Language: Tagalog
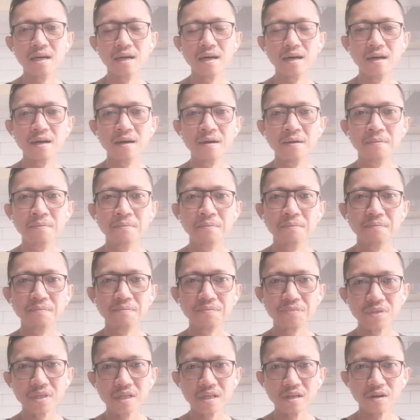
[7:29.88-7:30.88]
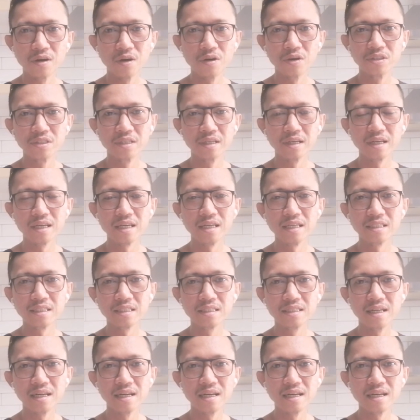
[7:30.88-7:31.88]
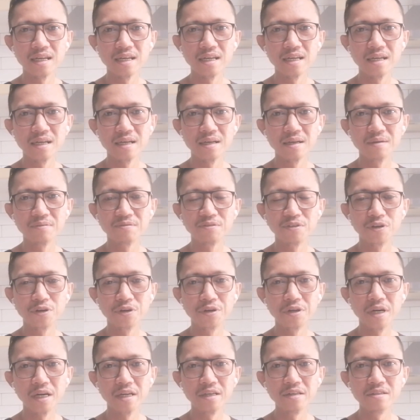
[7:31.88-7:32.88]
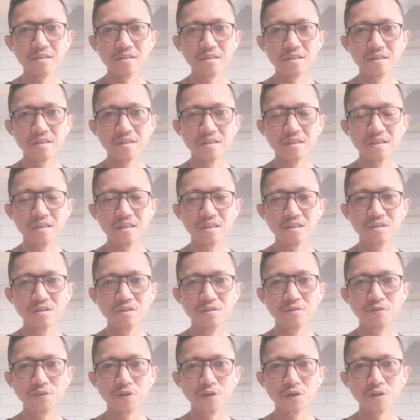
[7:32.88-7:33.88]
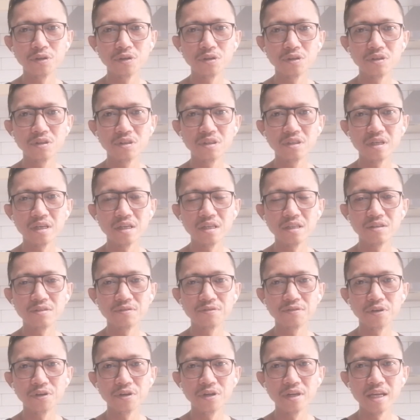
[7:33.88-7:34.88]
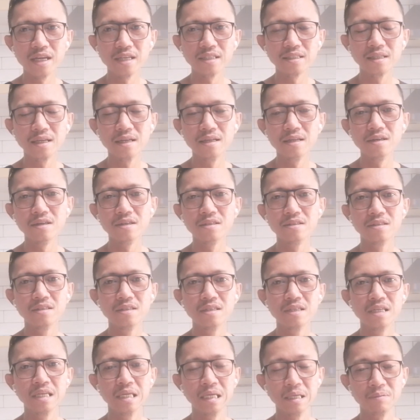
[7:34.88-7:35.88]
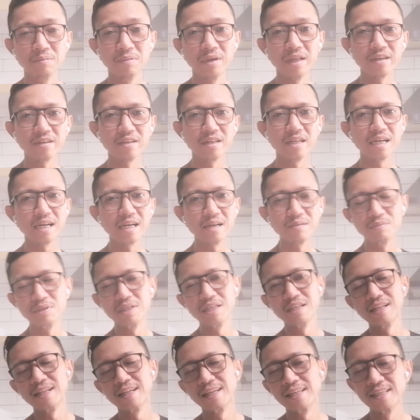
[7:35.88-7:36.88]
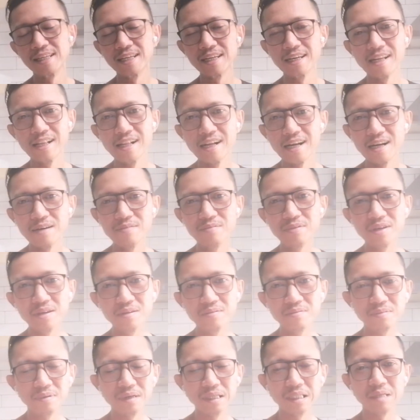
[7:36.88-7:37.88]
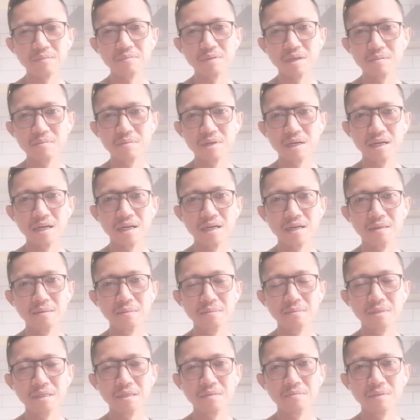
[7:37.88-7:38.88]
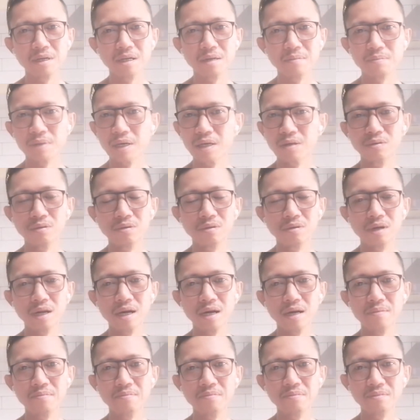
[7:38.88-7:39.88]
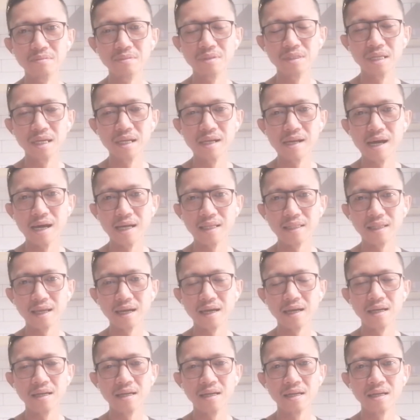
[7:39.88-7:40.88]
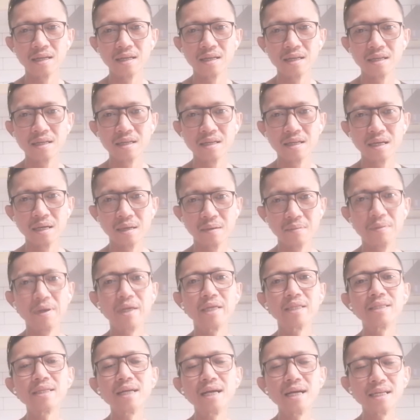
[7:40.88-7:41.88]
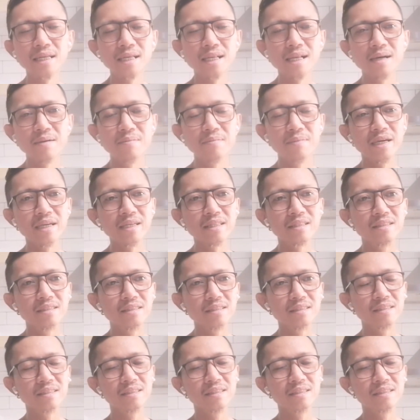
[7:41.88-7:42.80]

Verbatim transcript: um, groceries na for ano, good for 3 to 4 days, ganon. Meron na nga, binila na nila kami, pati may mga ham, may mga pangulam, dilata. Ah. Bait nga nila, bait.